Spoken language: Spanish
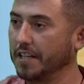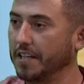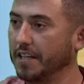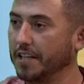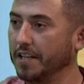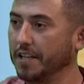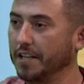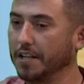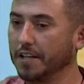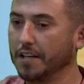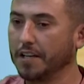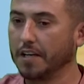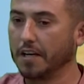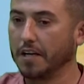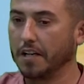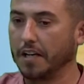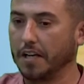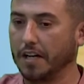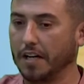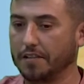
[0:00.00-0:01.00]
y
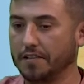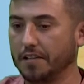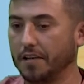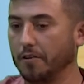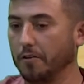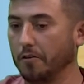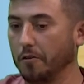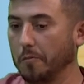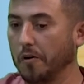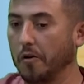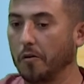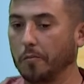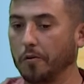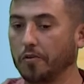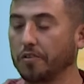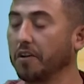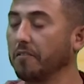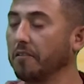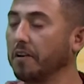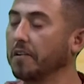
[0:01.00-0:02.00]
hacerlo lo mejor
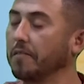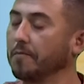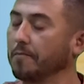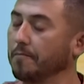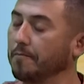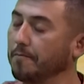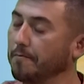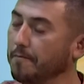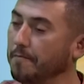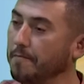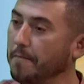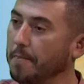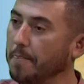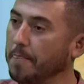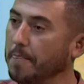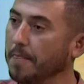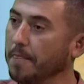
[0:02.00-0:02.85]
posible. Mm.